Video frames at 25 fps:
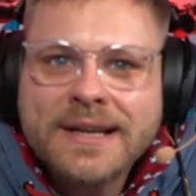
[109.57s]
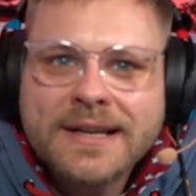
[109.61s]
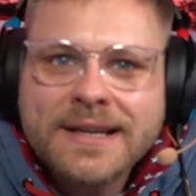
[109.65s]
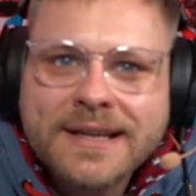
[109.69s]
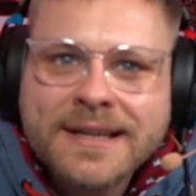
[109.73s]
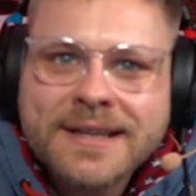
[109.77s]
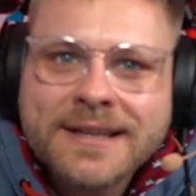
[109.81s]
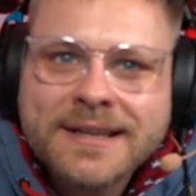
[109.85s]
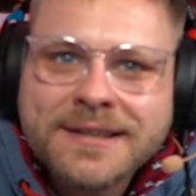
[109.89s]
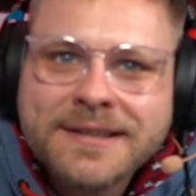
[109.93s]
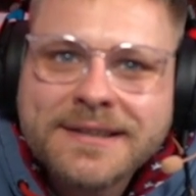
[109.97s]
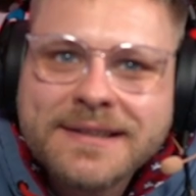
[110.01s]

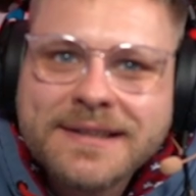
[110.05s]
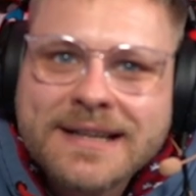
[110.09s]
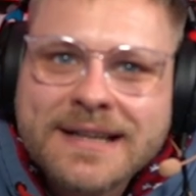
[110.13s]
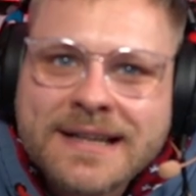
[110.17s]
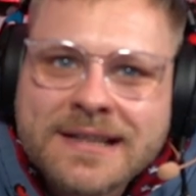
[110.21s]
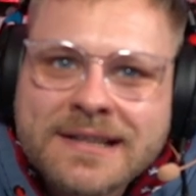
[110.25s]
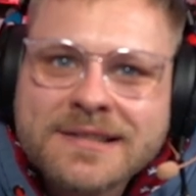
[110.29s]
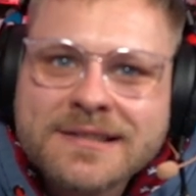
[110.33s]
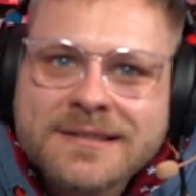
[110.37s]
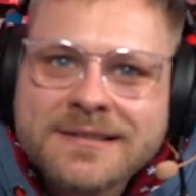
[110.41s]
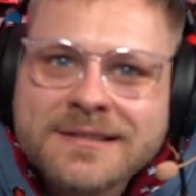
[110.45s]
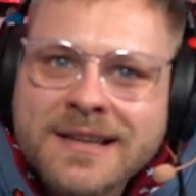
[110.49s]
ich die
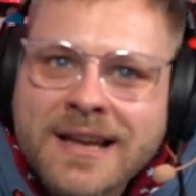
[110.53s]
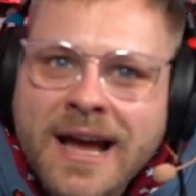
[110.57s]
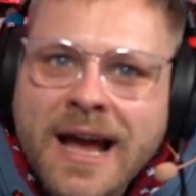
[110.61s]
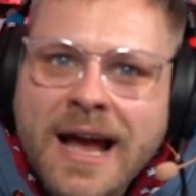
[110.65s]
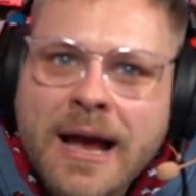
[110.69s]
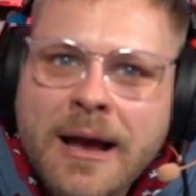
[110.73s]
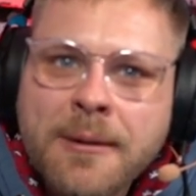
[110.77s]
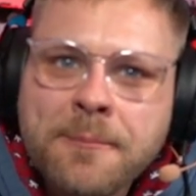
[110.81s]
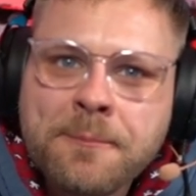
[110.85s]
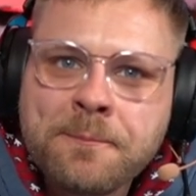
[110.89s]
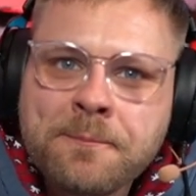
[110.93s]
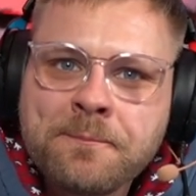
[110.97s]
ganzen
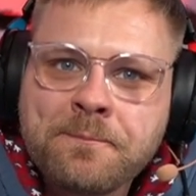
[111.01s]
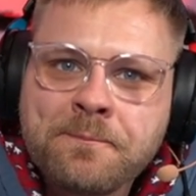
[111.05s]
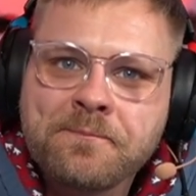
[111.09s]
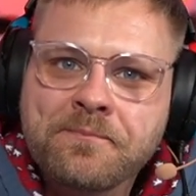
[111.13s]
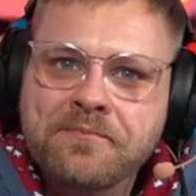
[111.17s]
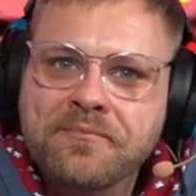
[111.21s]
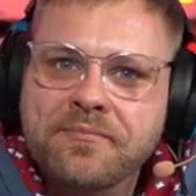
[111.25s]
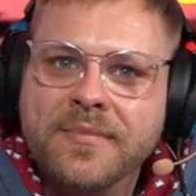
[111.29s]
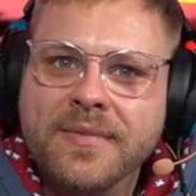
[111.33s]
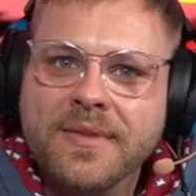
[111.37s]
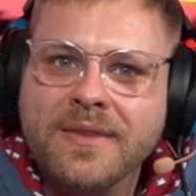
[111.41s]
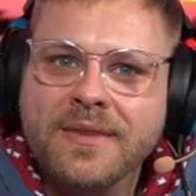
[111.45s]
Namen,
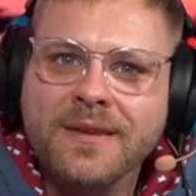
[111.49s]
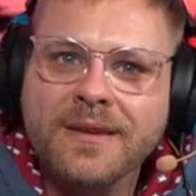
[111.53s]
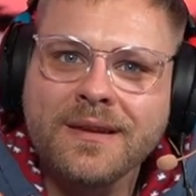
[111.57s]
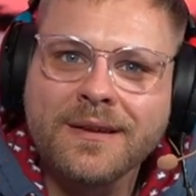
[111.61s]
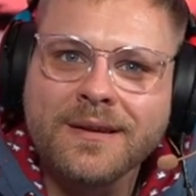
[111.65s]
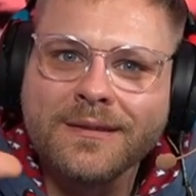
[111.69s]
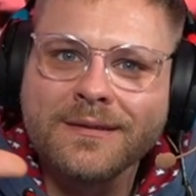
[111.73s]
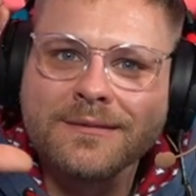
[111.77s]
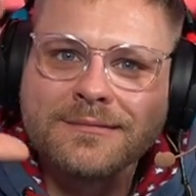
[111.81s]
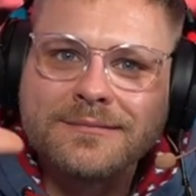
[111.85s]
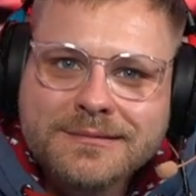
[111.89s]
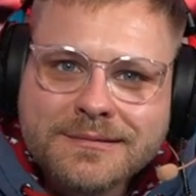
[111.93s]

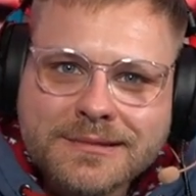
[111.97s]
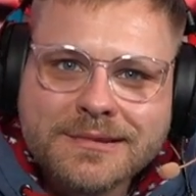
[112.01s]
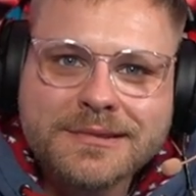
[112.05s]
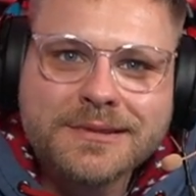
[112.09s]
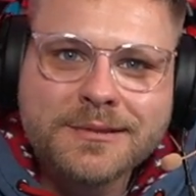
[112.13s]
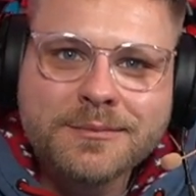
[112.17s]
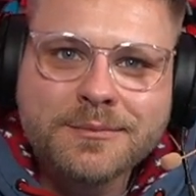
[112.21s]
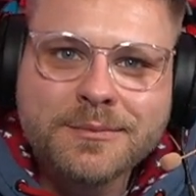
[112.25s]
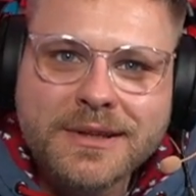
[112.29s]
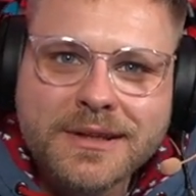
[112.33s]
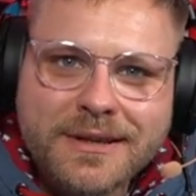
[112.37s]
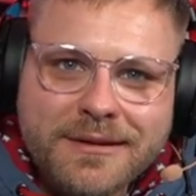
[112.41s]
die
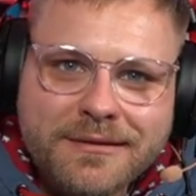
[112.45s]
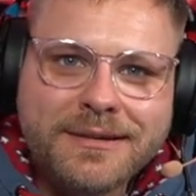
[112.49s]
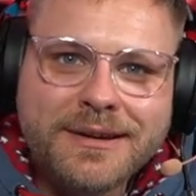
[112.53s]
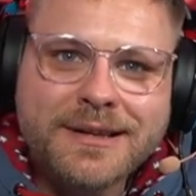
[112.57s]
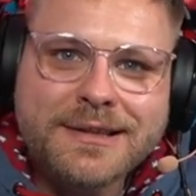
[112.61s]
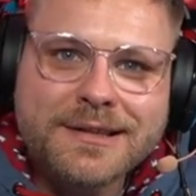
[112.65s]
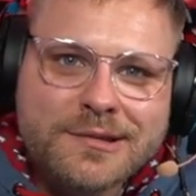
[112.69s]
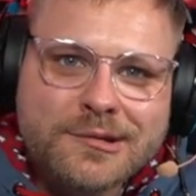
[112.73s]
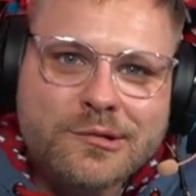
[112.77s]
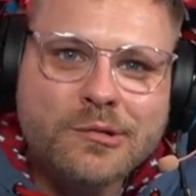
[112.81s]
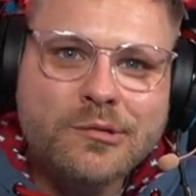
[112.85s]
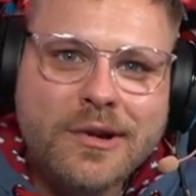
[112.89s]
sind
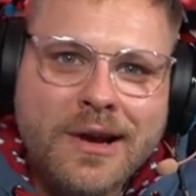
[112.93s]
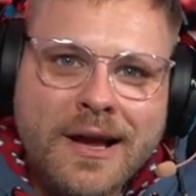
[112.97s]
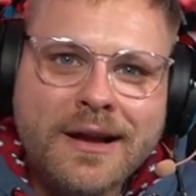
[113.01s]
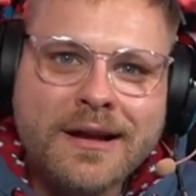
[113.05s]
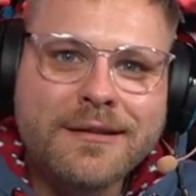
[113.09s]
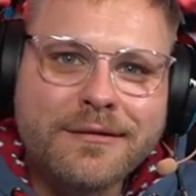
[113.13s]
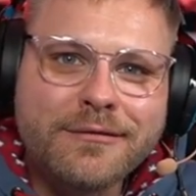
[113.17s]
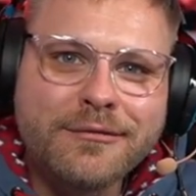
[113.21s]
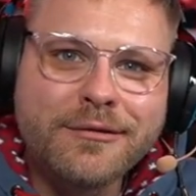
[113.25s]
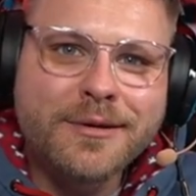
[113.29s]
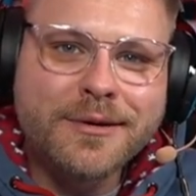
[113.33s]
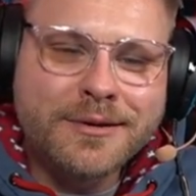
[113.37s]
mittlerweile so lang
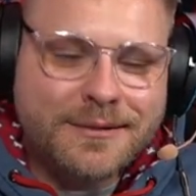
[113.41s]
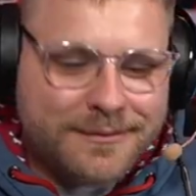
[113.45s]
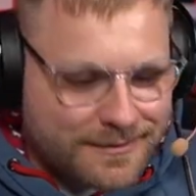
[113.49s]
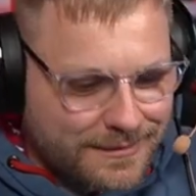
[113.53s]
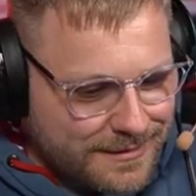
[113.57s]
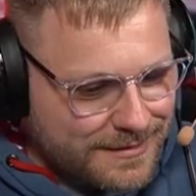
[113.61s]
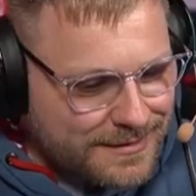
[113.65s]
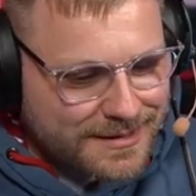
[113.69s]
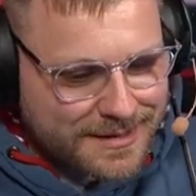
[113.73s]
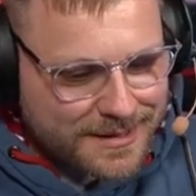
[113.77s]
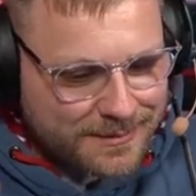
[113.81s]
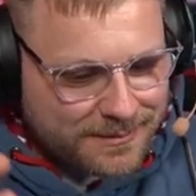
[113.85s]
geworden und
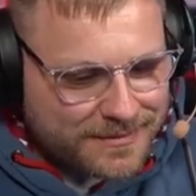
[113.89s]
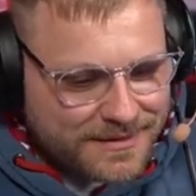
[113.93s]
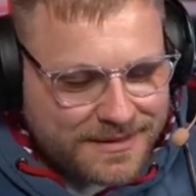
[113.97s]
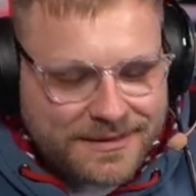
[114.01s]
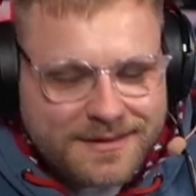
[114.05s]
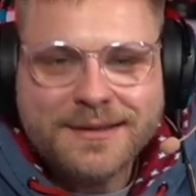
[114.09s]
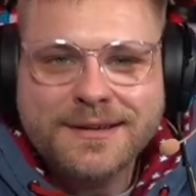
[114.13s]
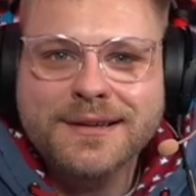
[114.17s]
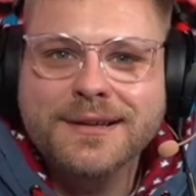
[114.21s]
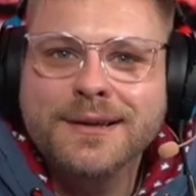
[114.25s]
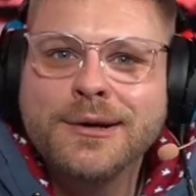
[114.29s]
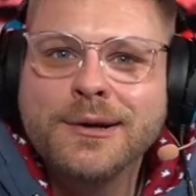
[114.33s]
es gibt
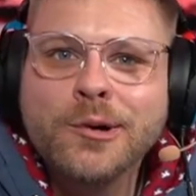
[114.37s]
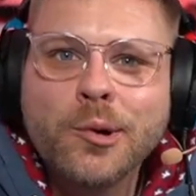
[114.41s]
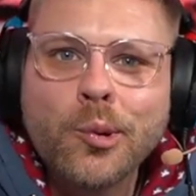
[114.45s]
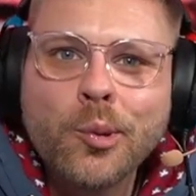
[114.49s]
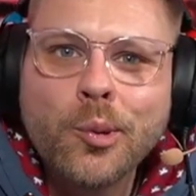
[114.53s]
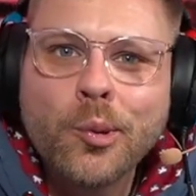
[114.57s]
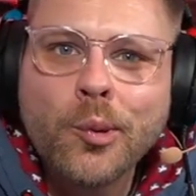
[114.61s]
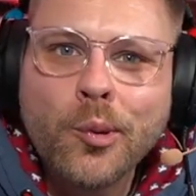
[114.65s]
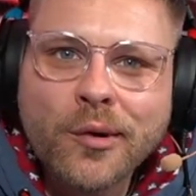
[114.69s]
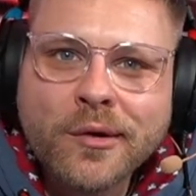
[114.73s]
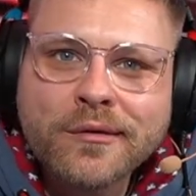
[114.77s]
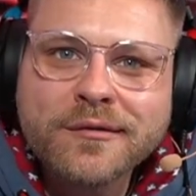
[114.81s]
äh,
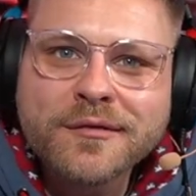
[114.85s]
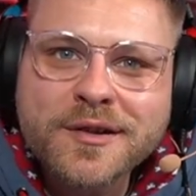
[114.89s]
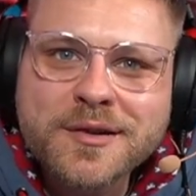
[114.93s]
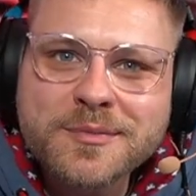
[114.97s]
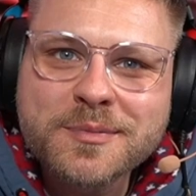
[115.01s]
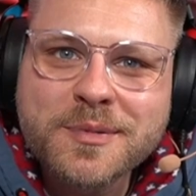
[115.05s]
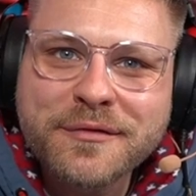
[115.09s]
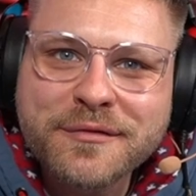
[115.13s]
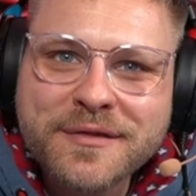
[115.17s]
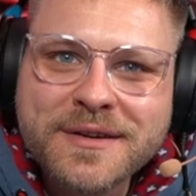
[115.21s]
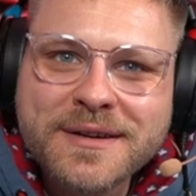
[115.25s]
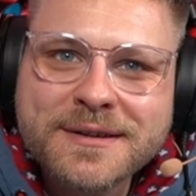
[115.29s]

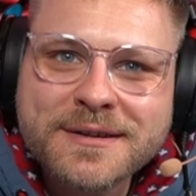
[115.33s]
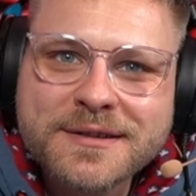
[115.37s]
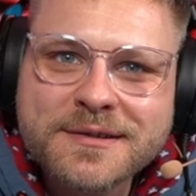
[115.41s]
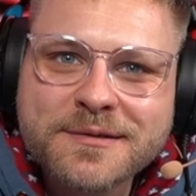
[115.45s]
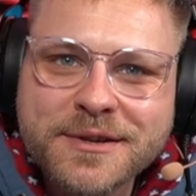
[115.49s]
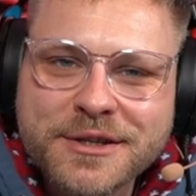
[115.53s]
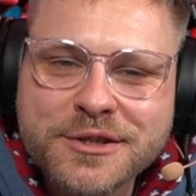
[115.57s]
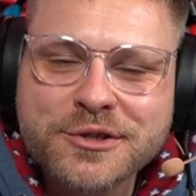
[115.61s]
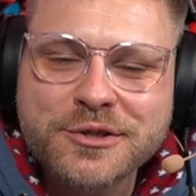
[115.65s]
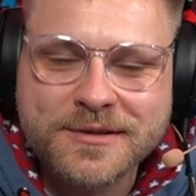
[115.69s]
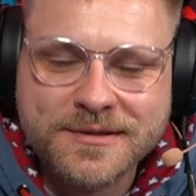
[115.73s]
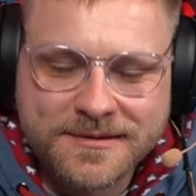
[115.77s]
unfassbar viele
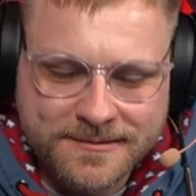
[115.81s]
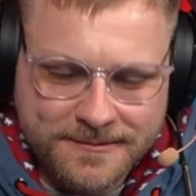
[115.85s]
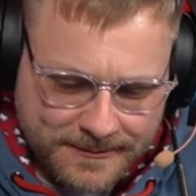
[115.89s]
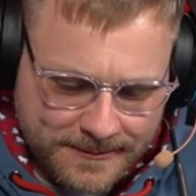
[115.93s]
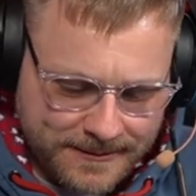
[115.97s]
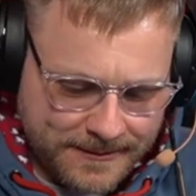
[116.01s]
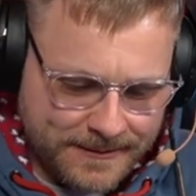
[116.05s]
Switches.